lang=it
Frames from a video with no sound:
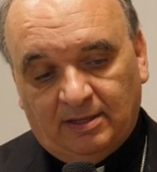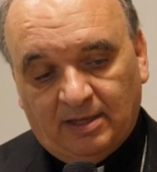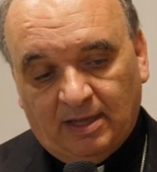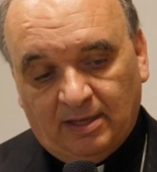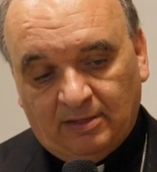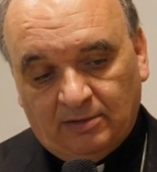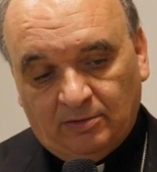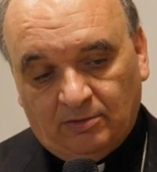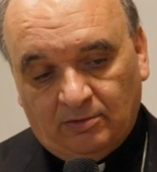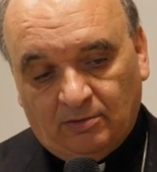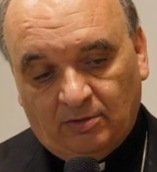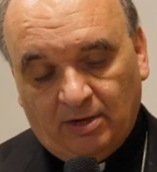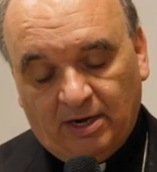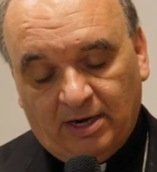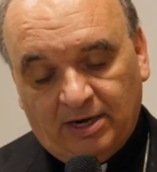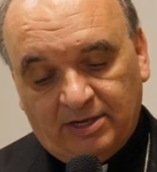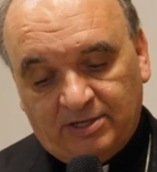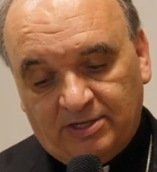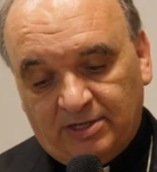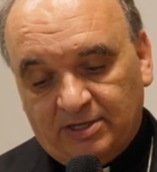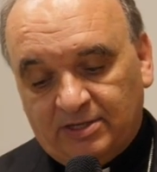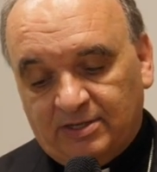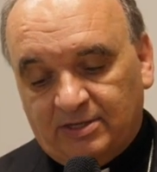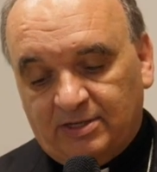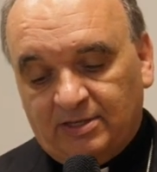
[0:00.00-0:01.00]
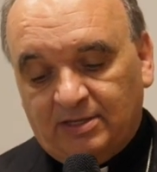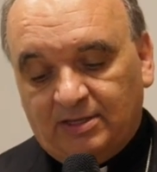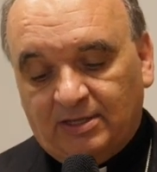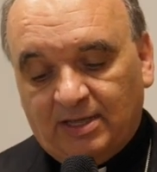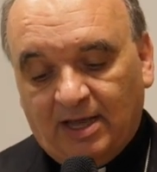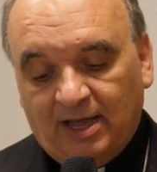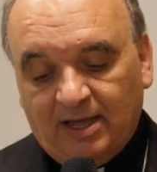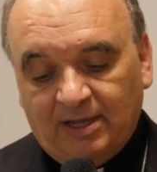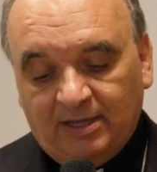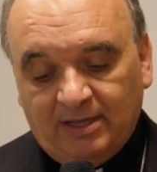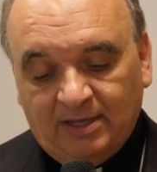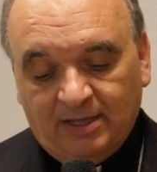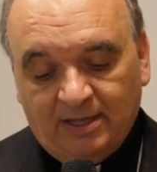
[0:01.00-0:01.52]
tanto la
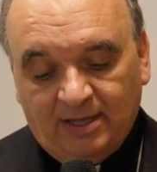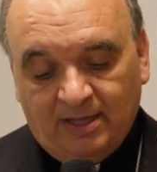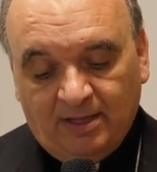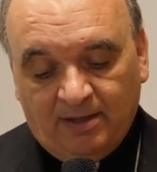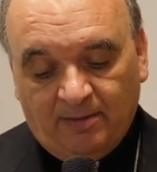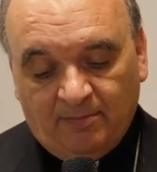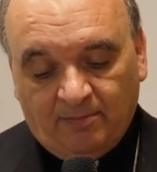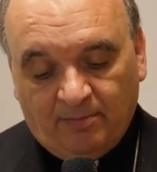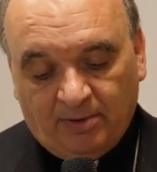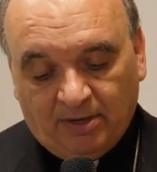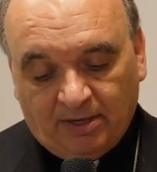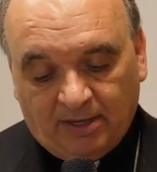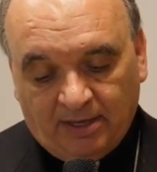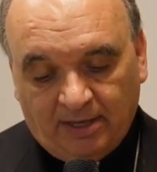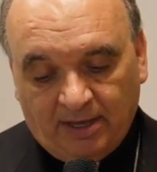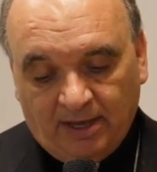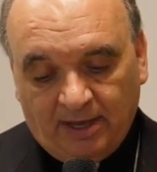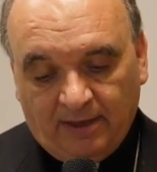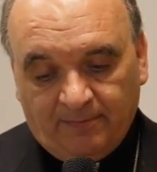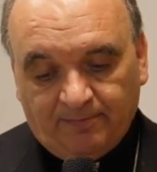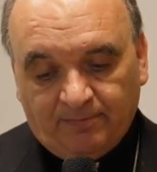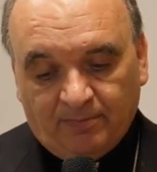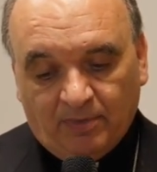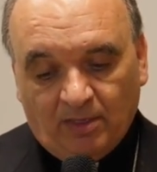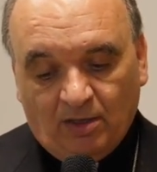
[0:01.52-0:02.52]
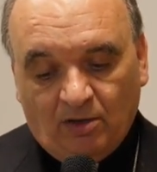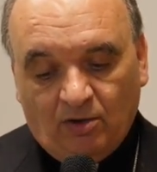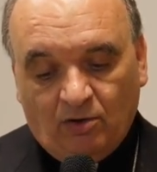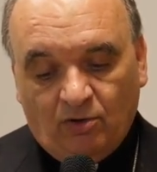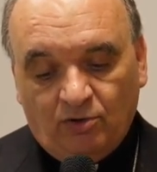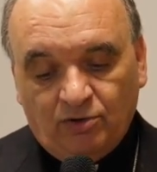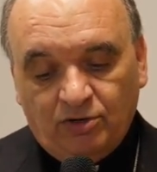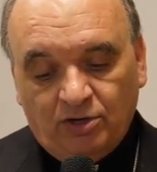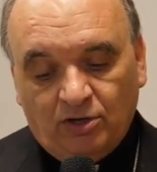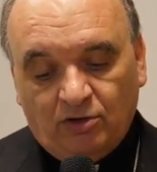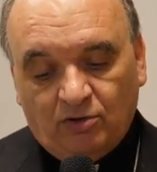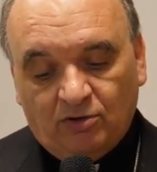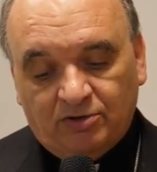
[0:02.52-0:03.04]
necessità perché
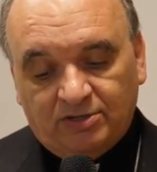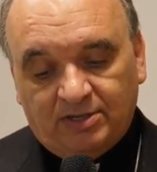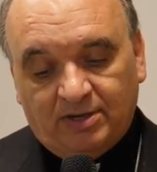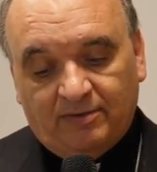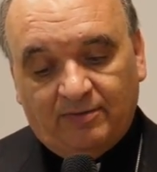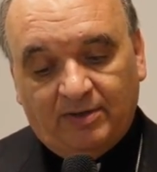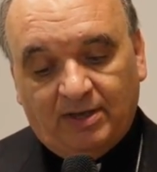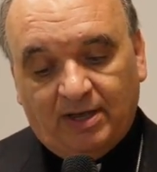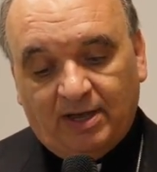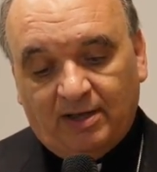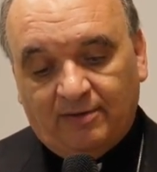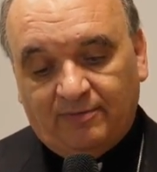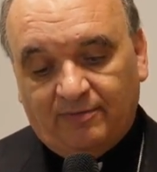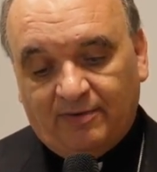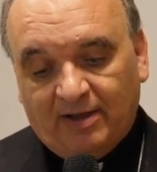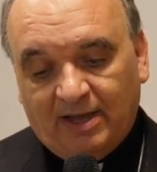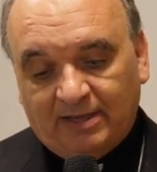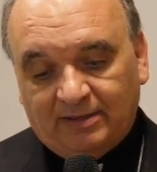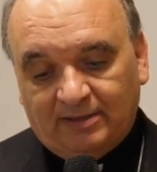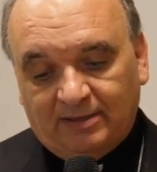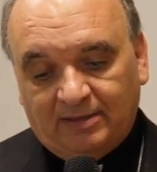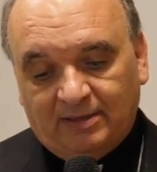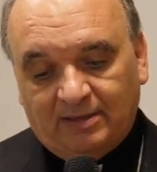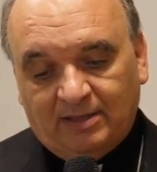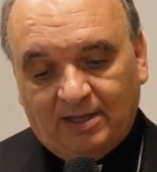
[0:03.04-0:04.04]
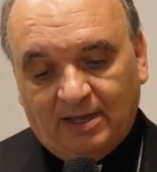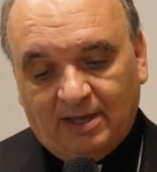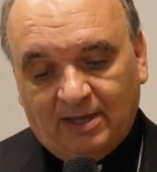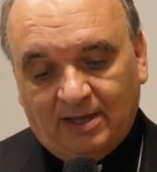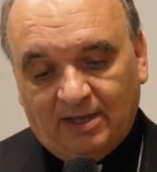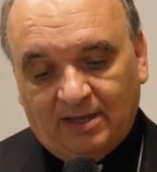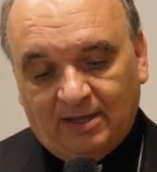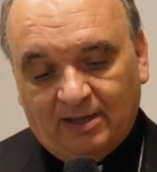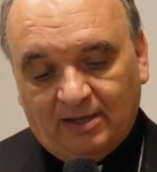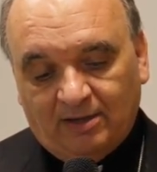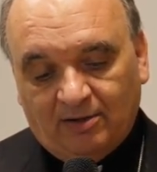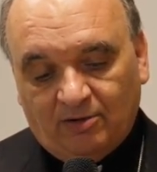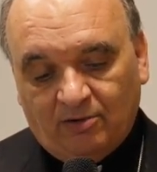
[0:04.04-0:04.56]
ogni cosa venga
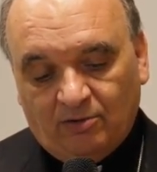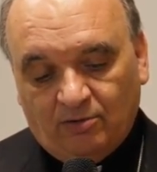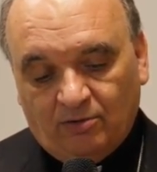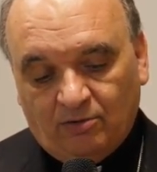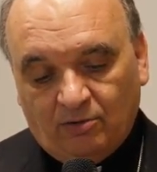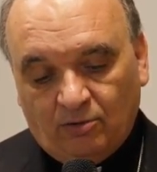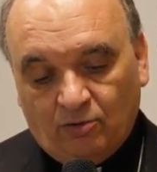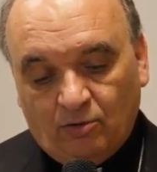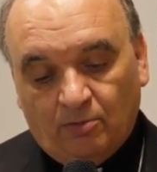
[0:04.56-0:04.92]
fatta con